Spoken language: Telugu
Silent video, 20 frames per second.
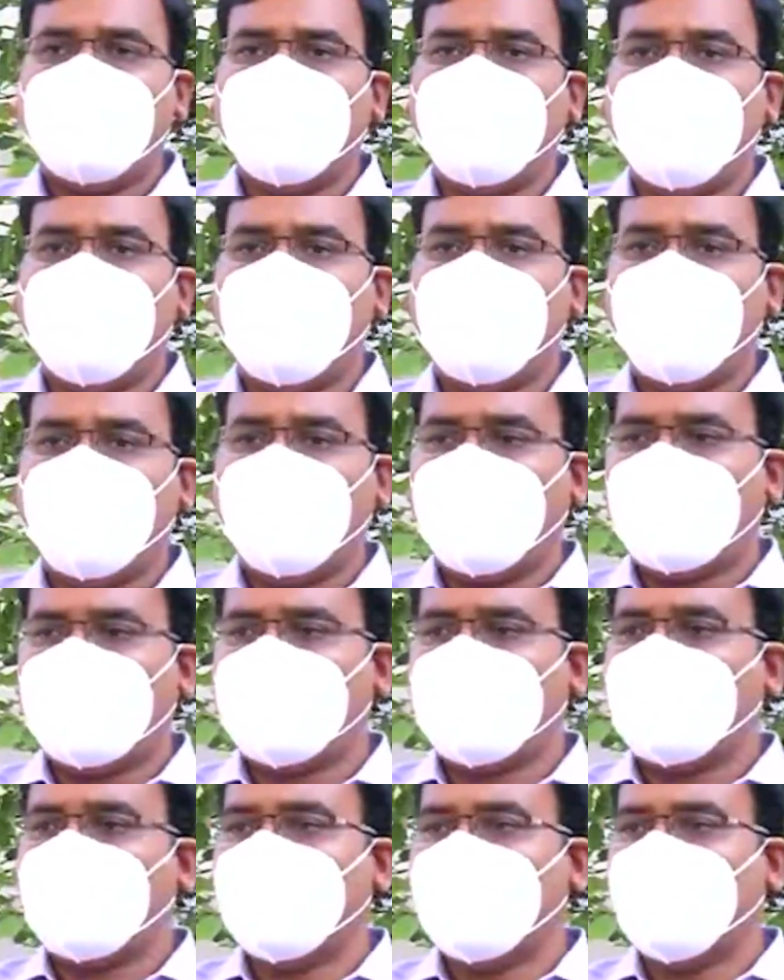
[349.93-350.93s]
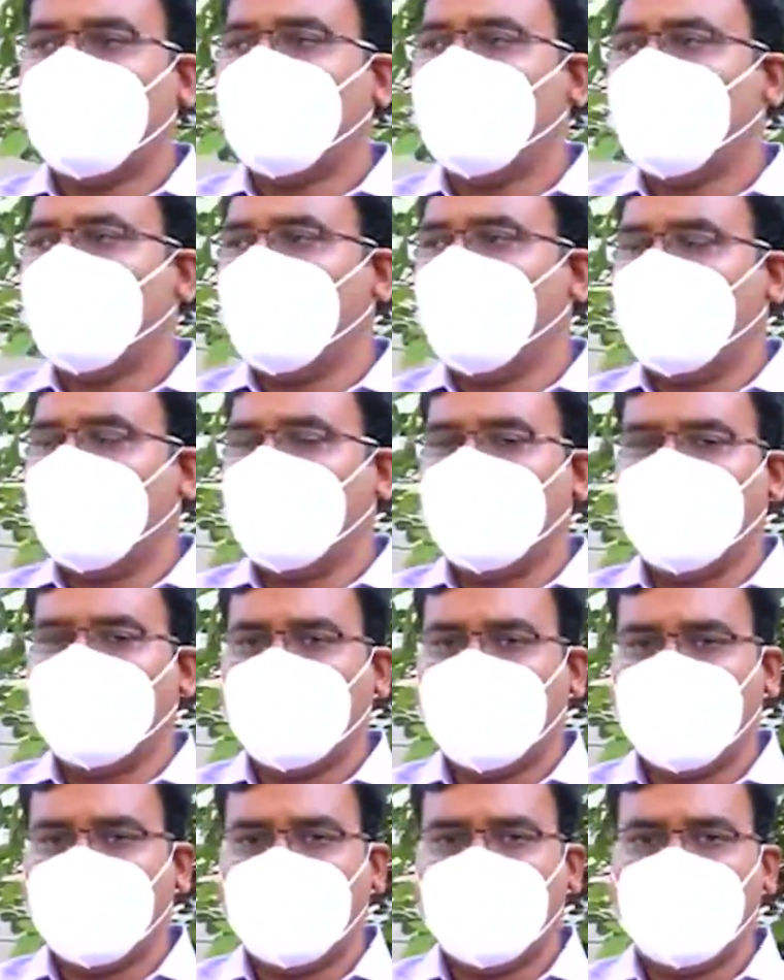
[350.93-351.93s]
బి కాంప్లెక్స్ జింక్ ఉన్న
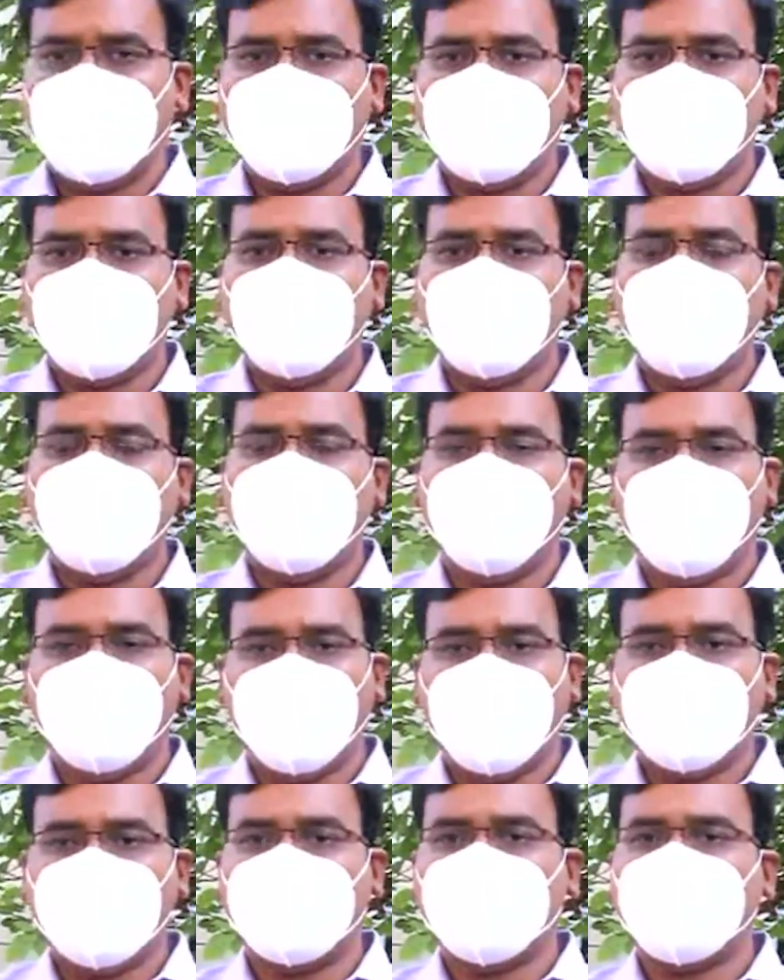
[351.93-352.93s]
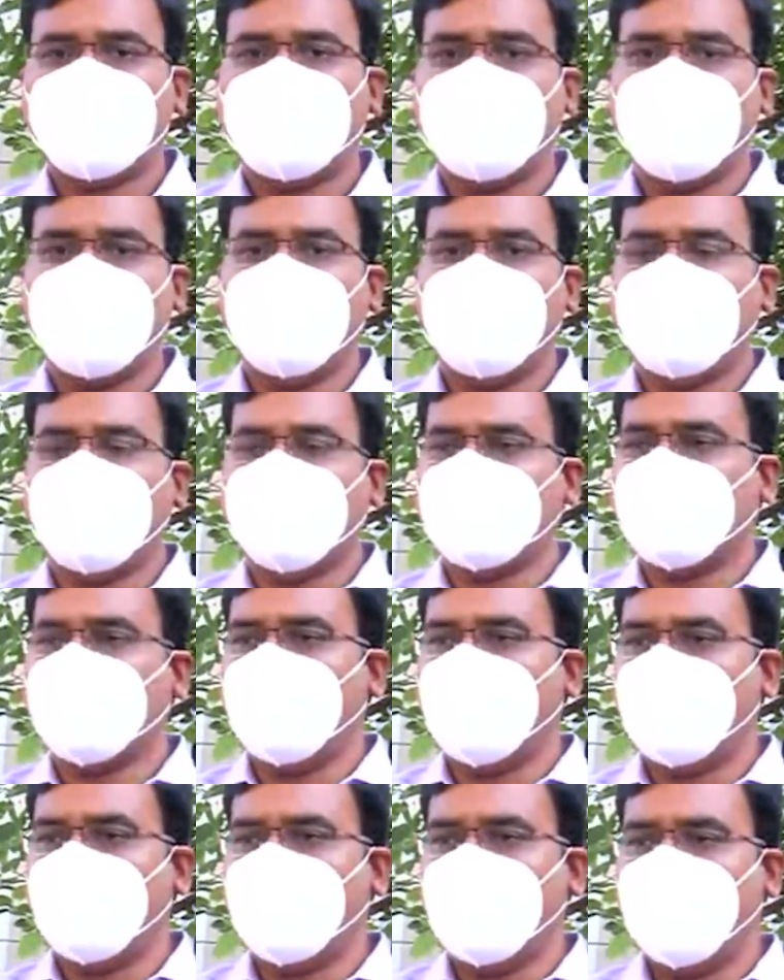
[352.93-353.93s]
ఆహారం లేదా మెడిసిన్స్ కానీ
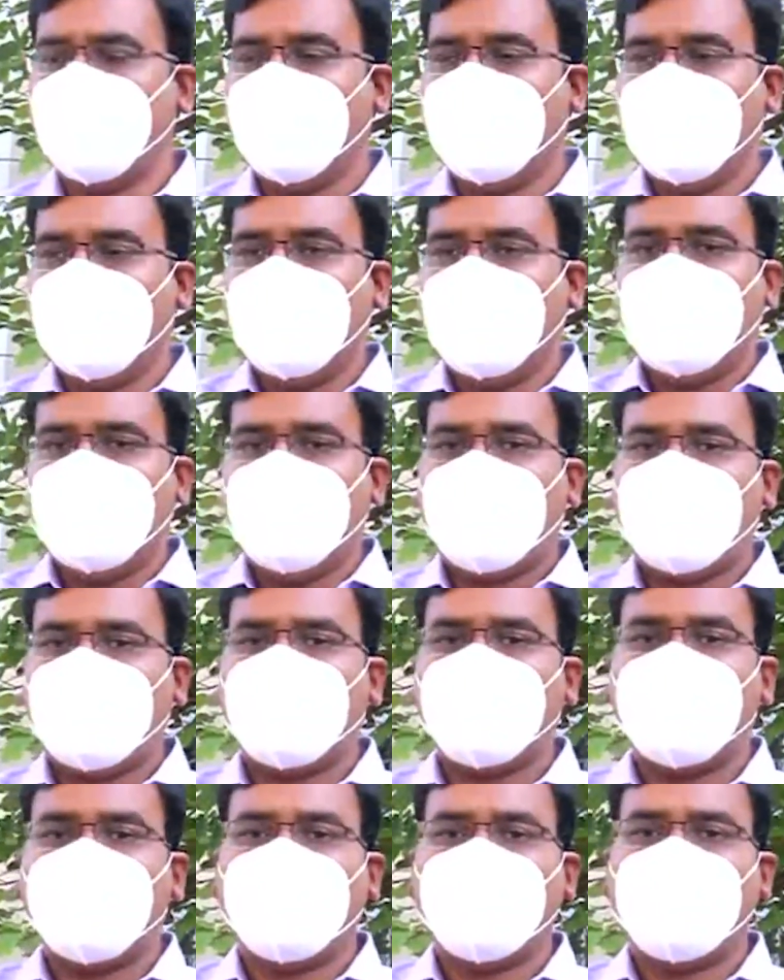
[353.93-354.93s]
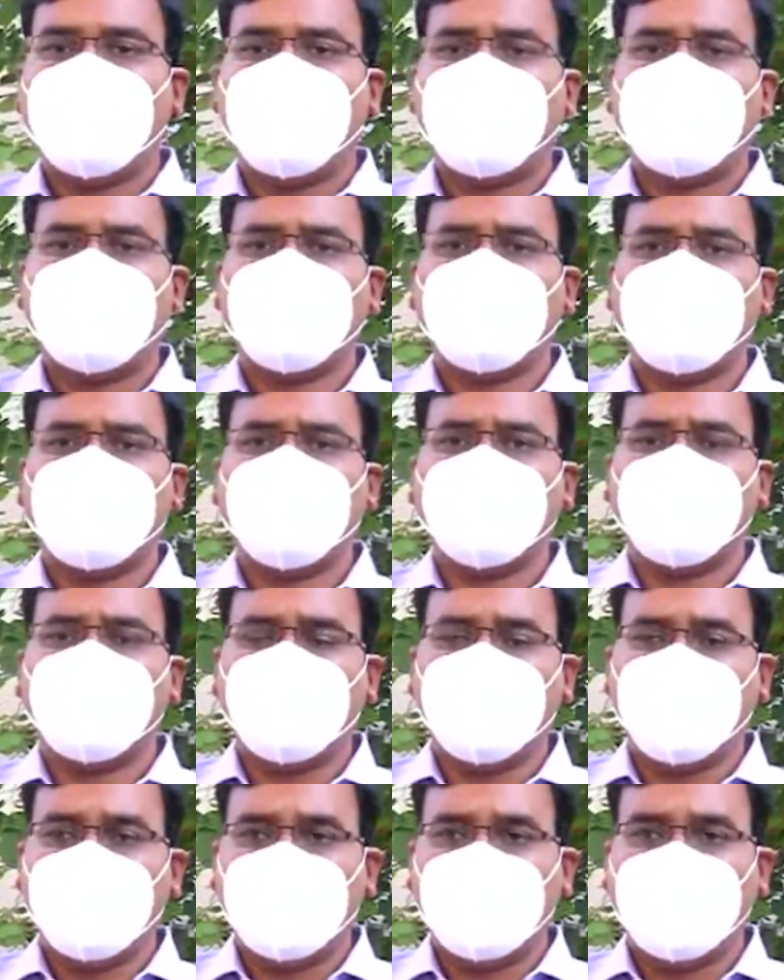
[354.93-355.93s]
తీసుకుంటూ ఆరోగ్యాన్ని
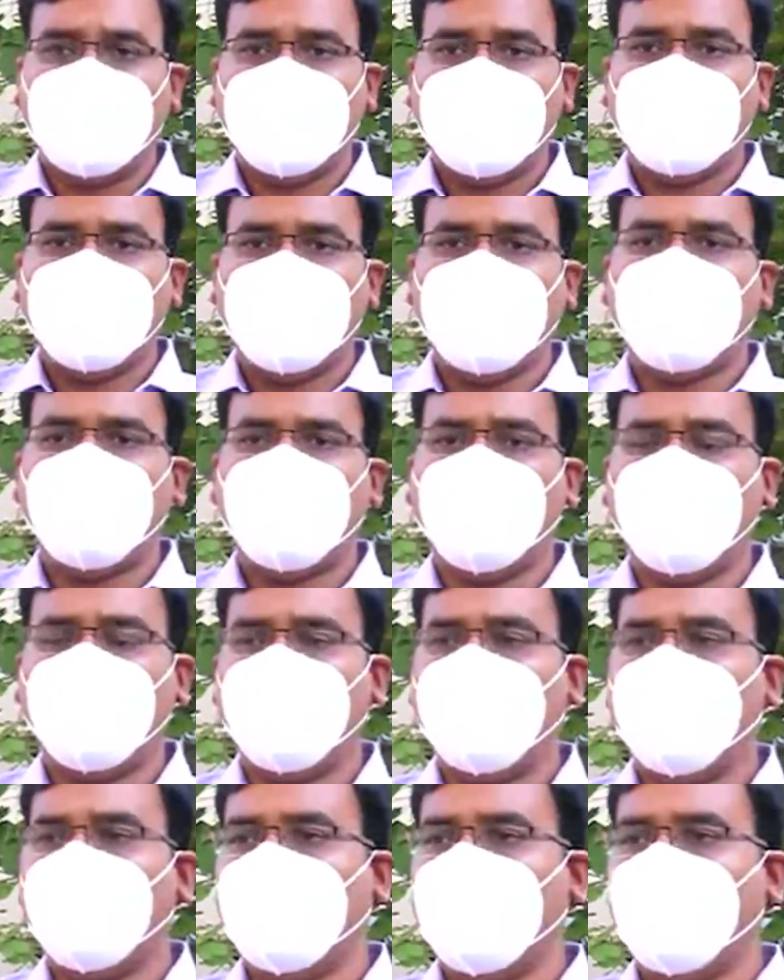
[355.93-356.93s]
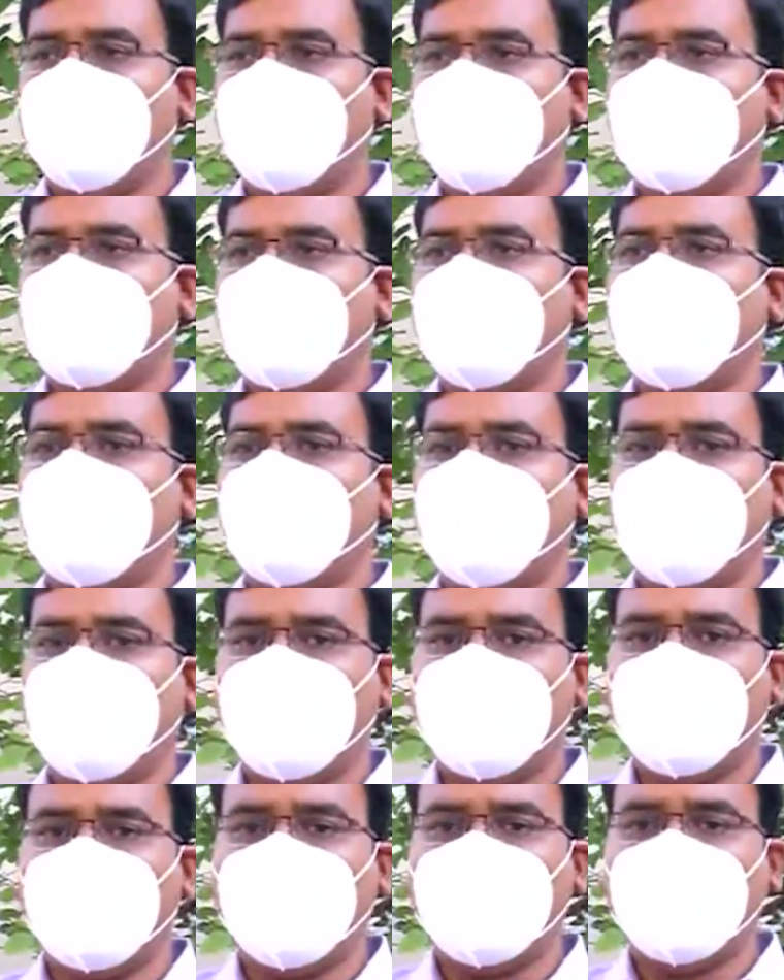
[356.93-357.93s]
కాపాడుకుంటూ ఈ కోవిడ్ నివారణలో
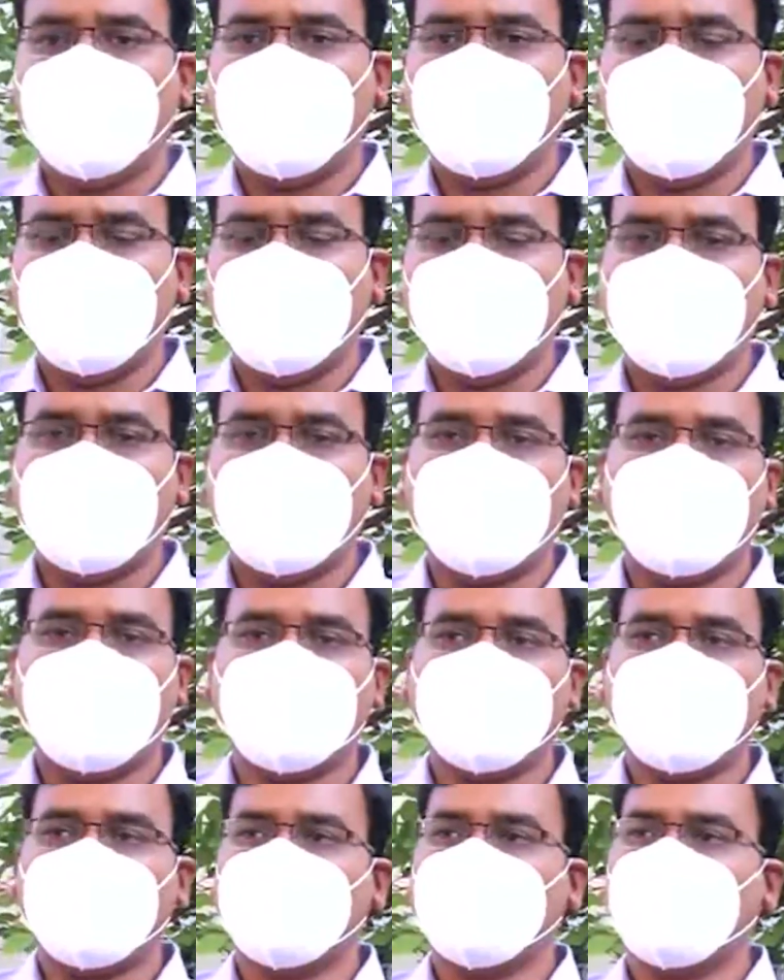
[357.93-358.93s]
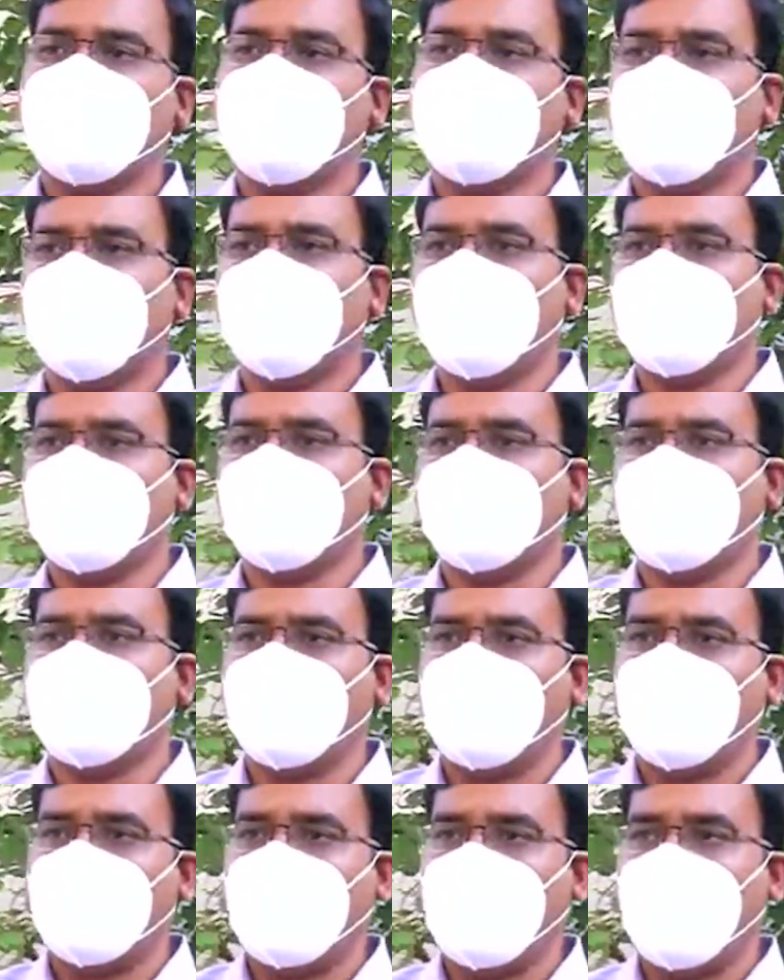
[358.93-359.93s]
భాగంగా అందరికీ సహకరించాల్సిందిగా
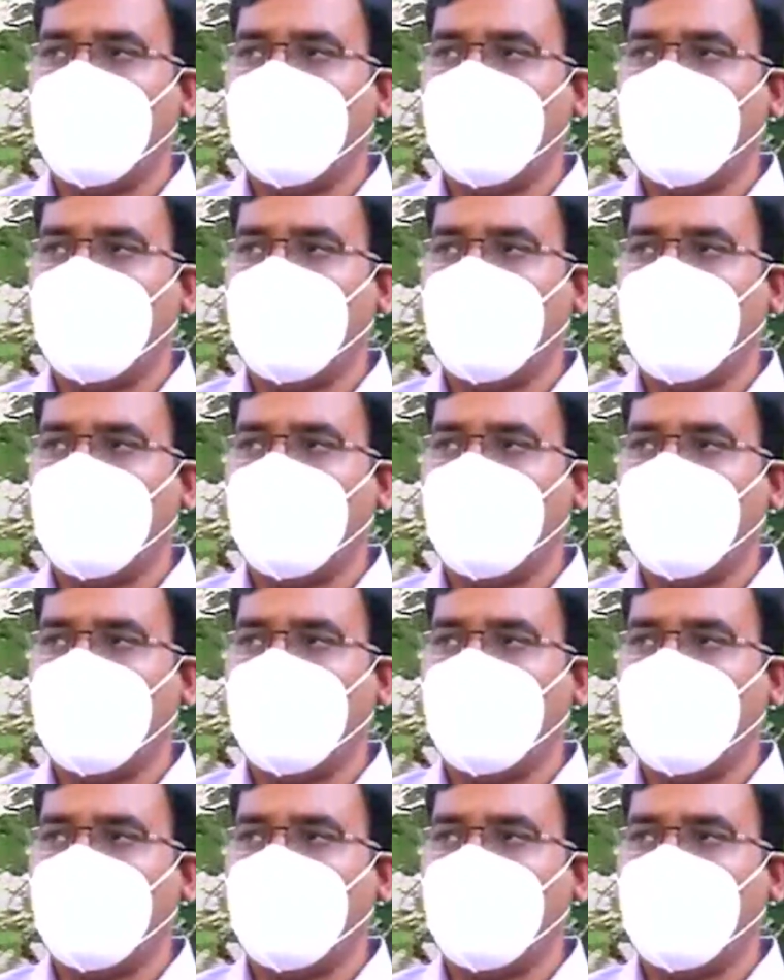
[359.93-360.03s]
కోరుతున్నాను